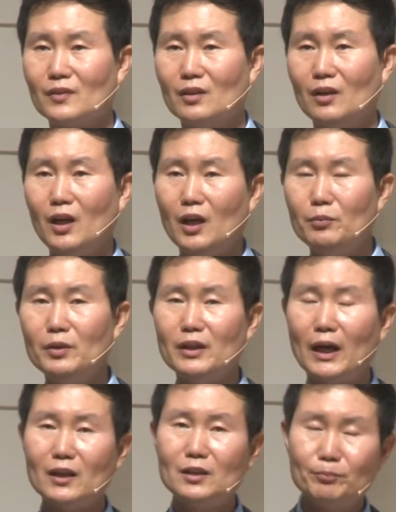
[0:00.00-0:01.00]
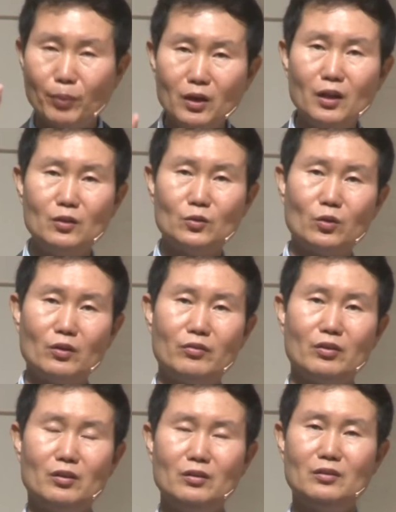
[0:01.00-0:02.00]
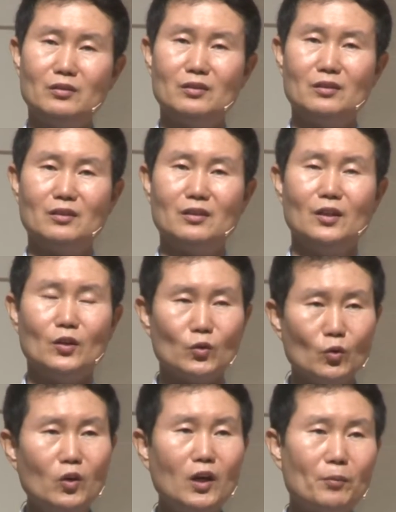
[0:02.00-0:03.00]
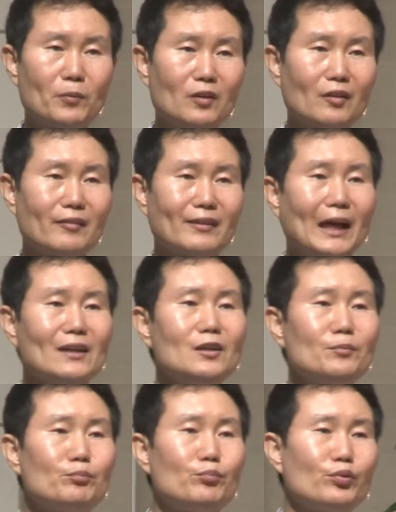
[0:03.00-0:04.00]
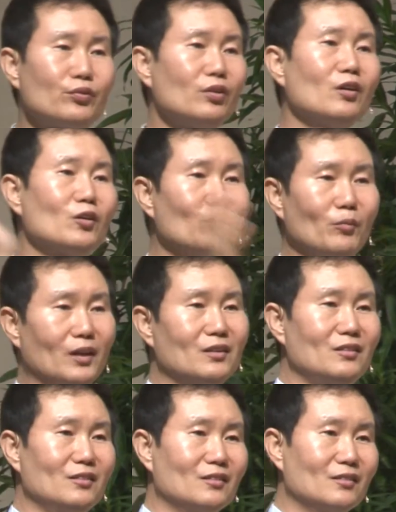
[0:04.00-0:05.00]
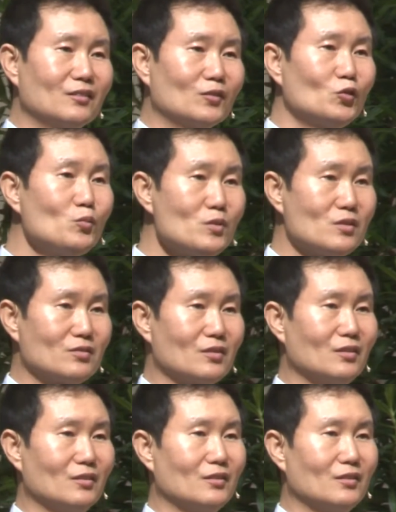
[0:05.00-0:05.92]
하나님은 나 같은 벌레를 통해서 놀랍게도 산을 부스러기로 만드는 꿈이 있어요.